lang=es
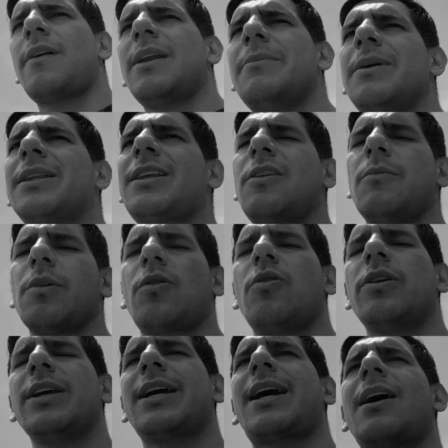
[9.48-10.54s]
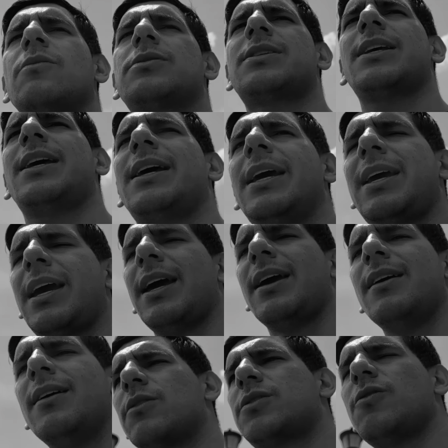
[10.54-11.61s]
Probablemente a lo mejor y
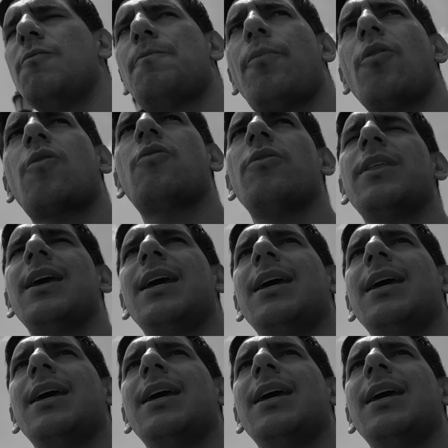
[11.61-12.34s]
cause, cause un poco